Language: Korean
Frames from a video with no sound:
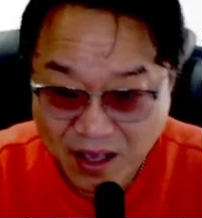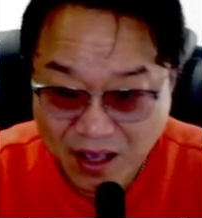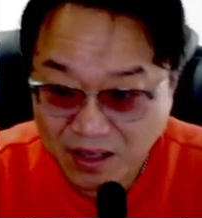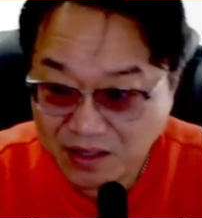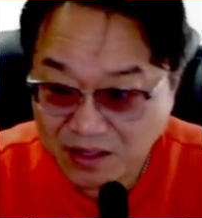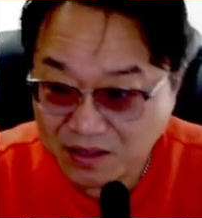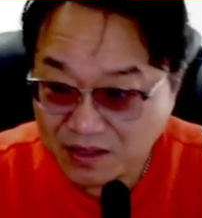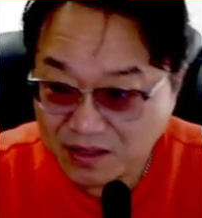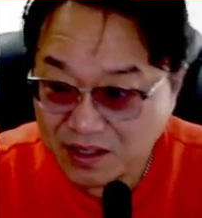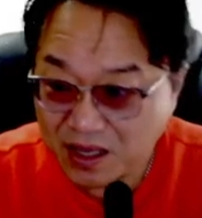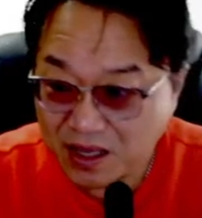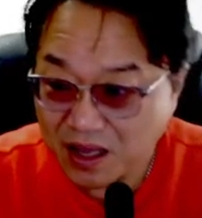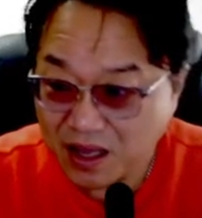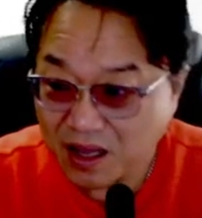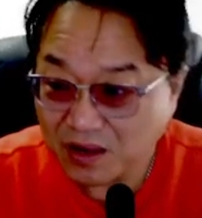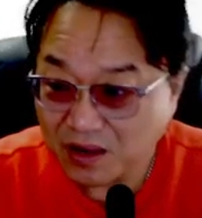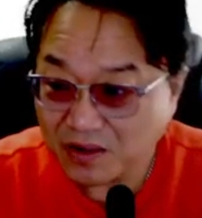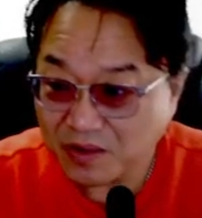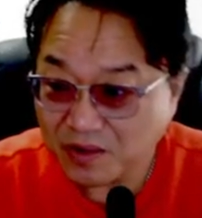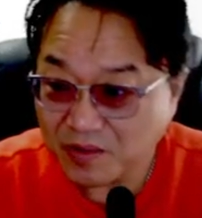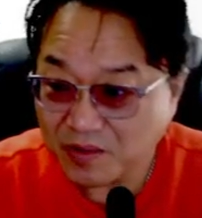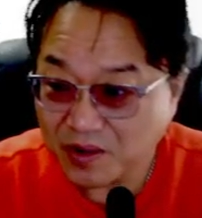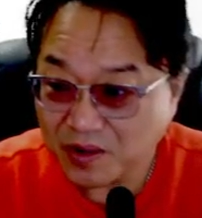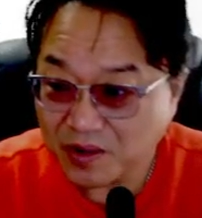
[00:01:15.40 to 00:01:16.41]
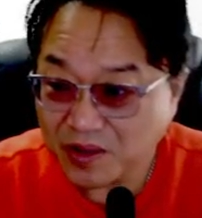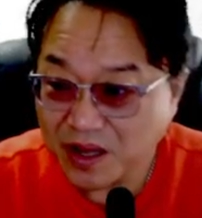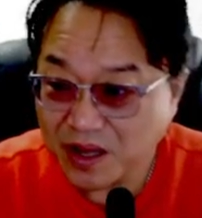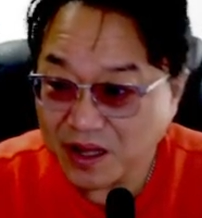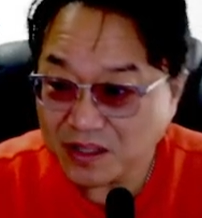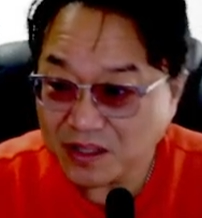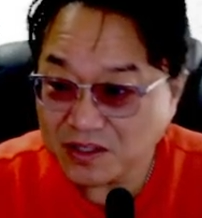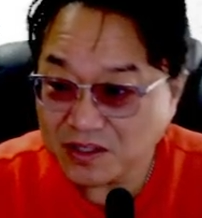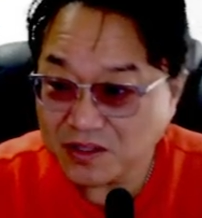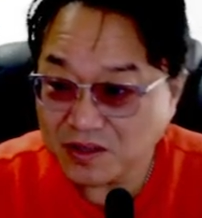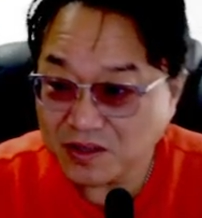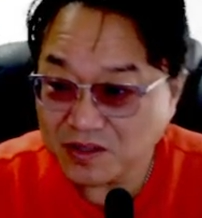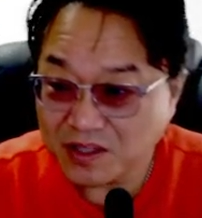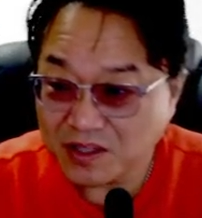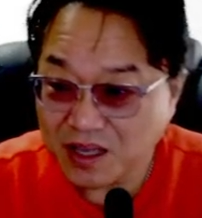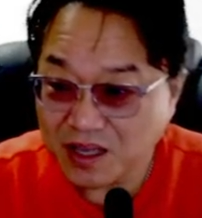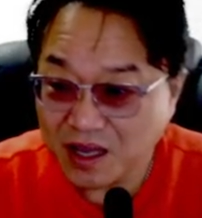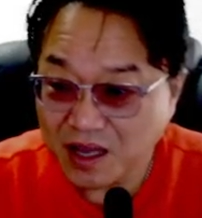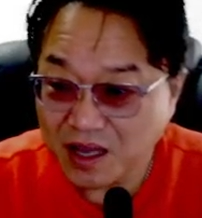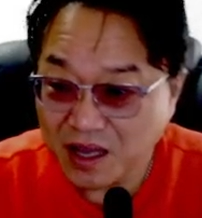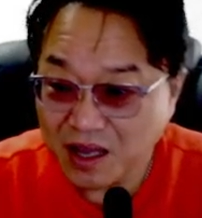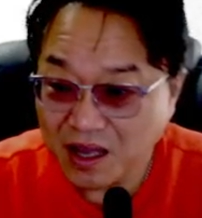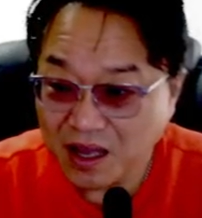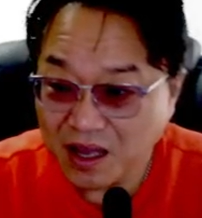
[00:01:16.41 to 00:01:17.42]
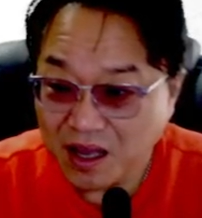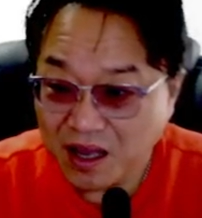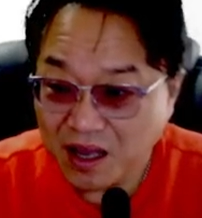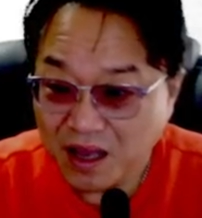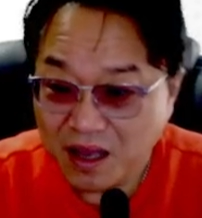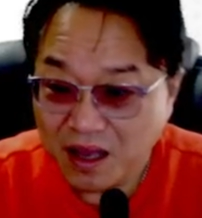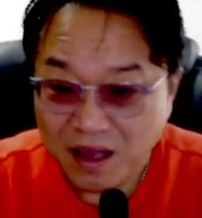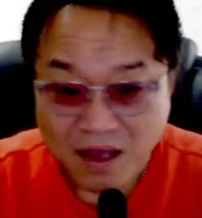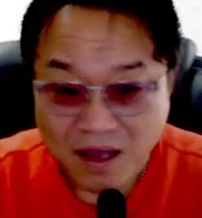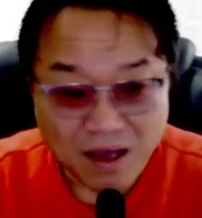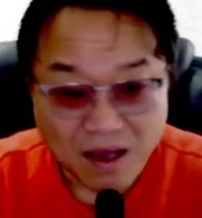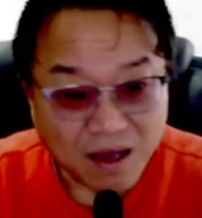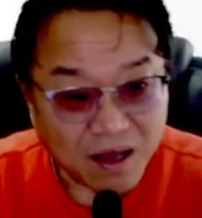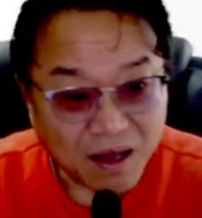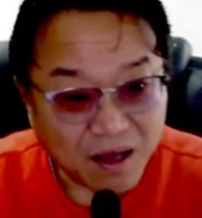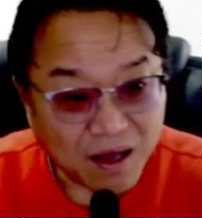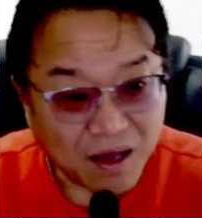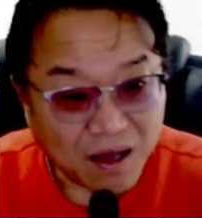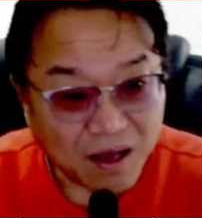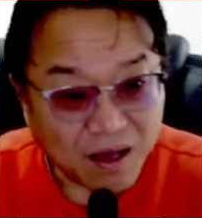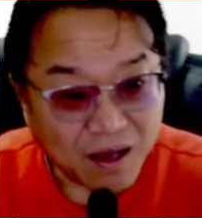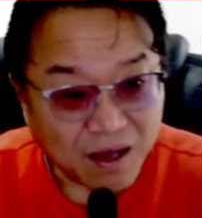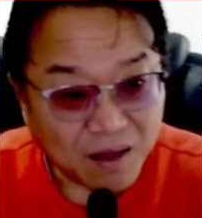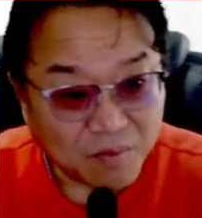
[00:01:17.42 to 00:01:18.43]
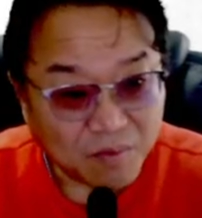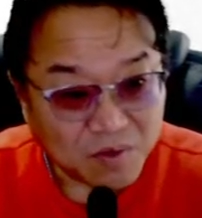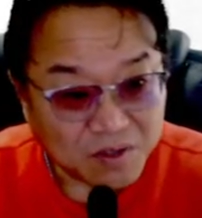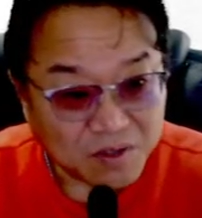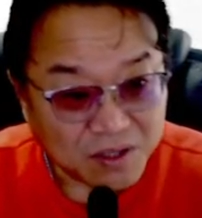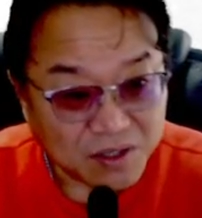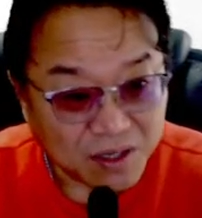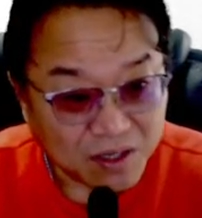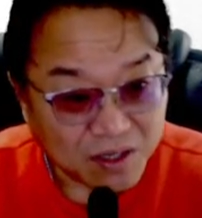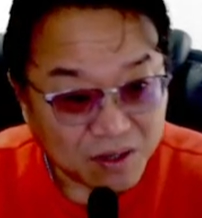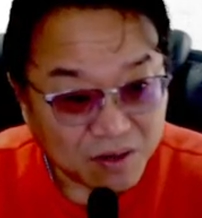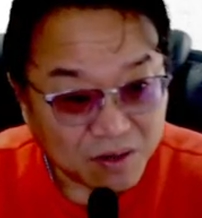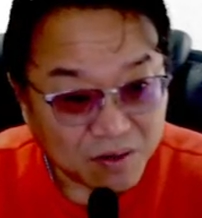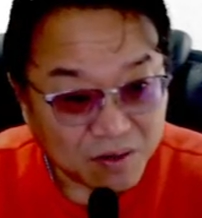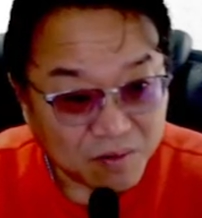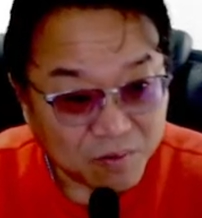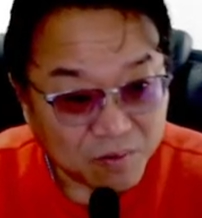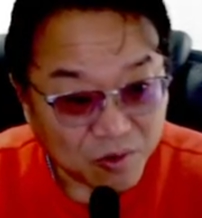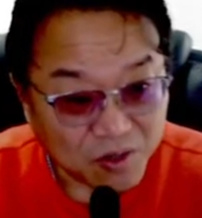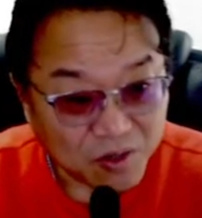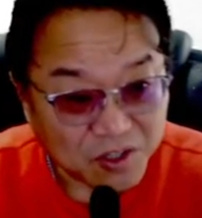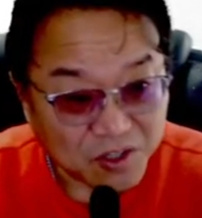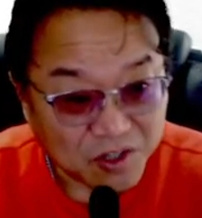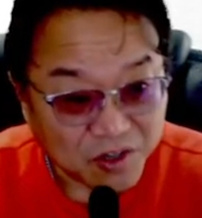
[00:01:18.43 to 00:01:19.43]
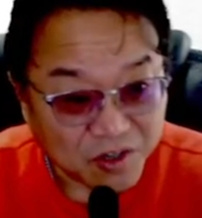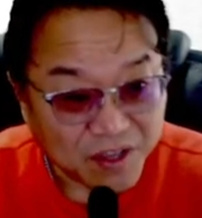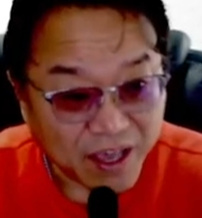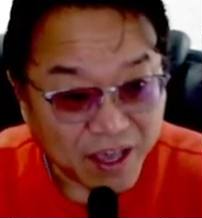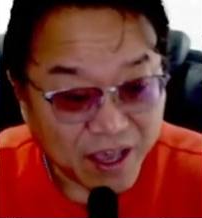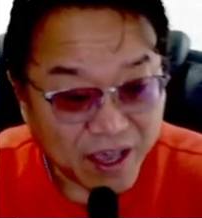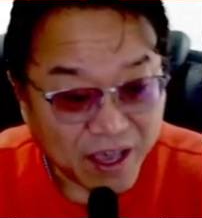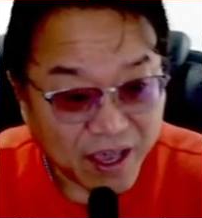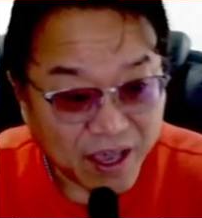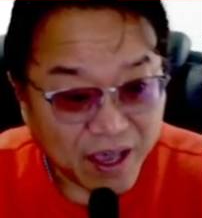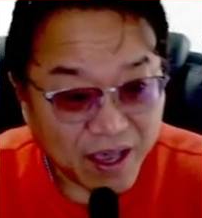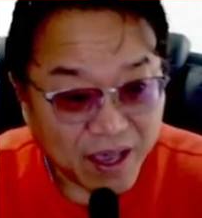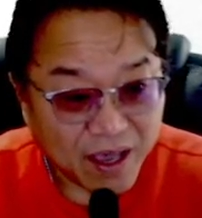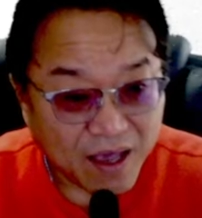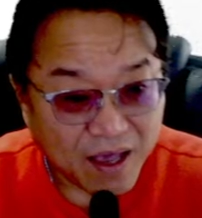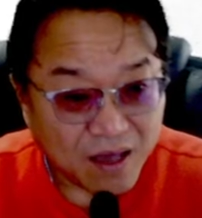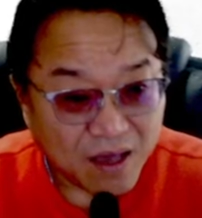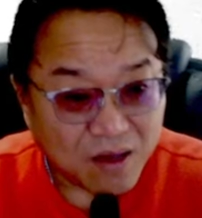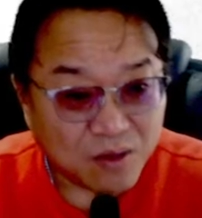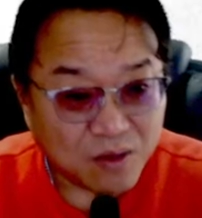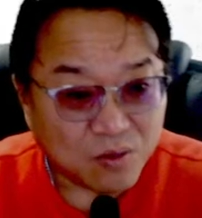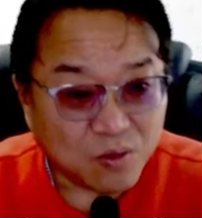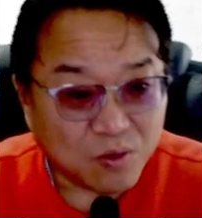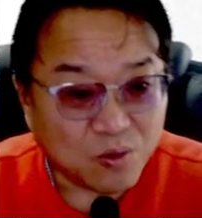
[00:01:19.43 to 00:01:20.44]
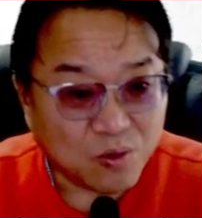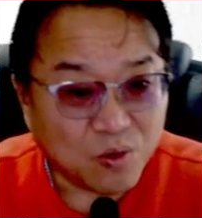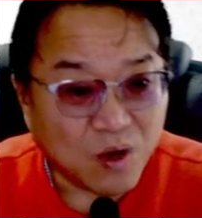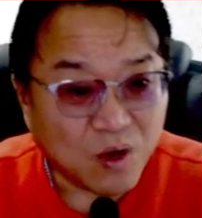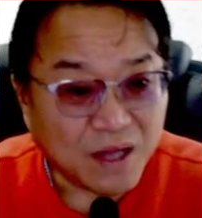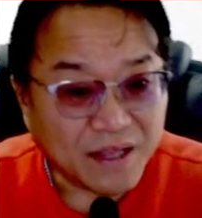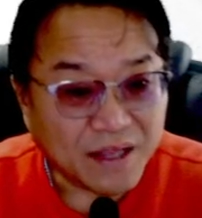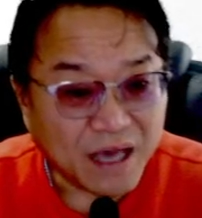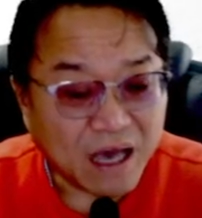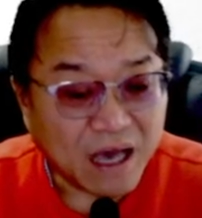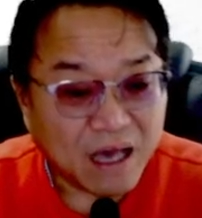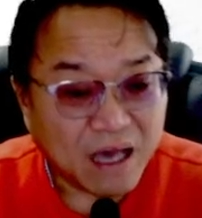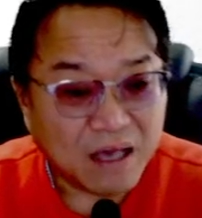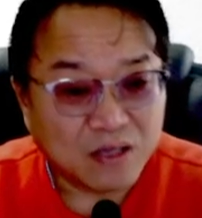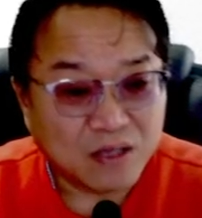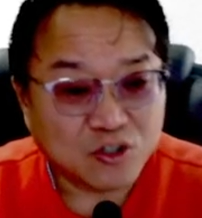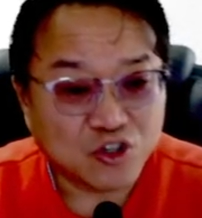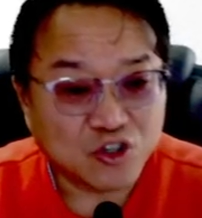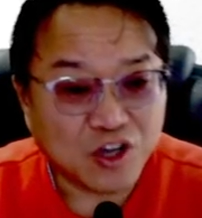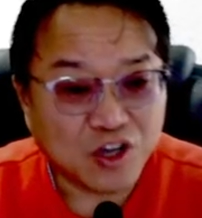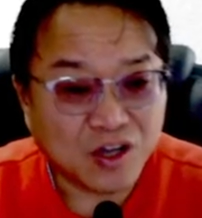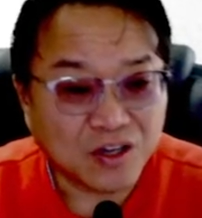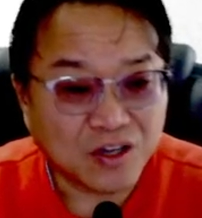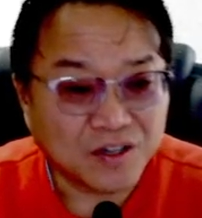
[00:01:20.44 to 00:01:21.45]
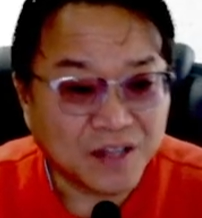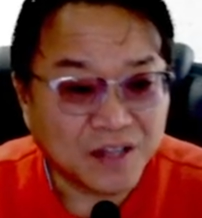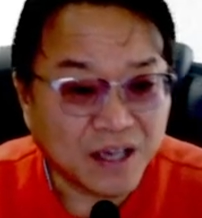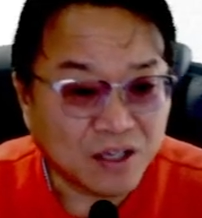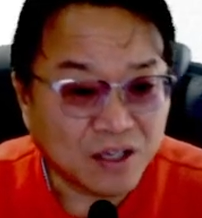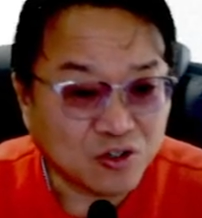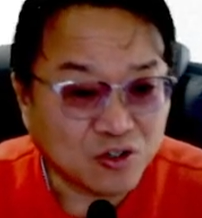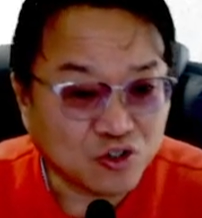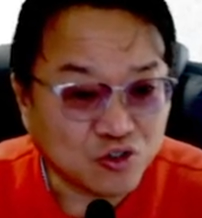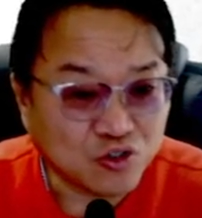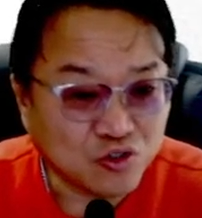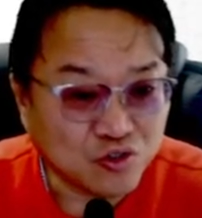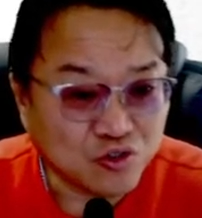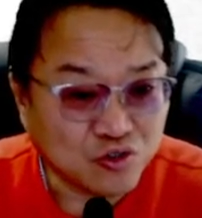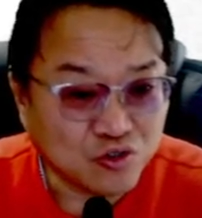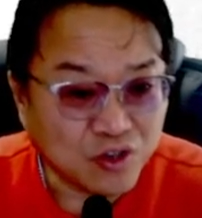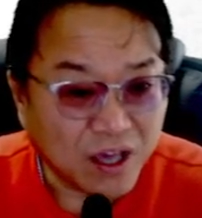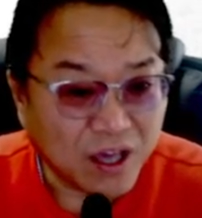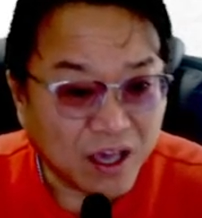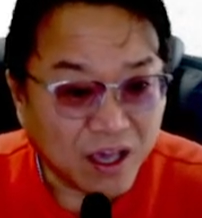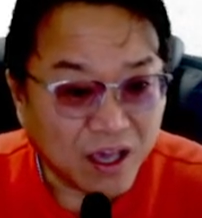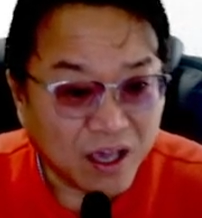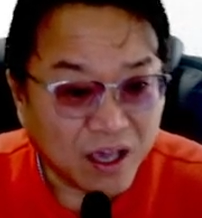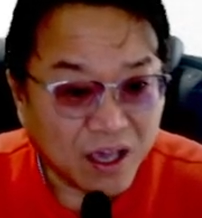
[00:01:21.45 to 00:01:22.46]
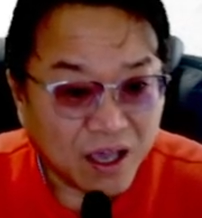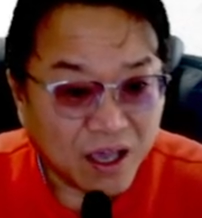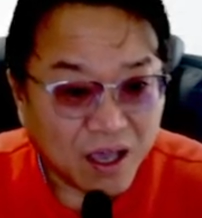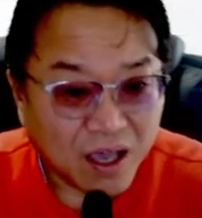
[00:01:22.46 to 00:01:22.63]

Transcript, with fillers: 자, 그러면 LG전자 한번 챙겨보기 전에 또 하나, 최근에 중국의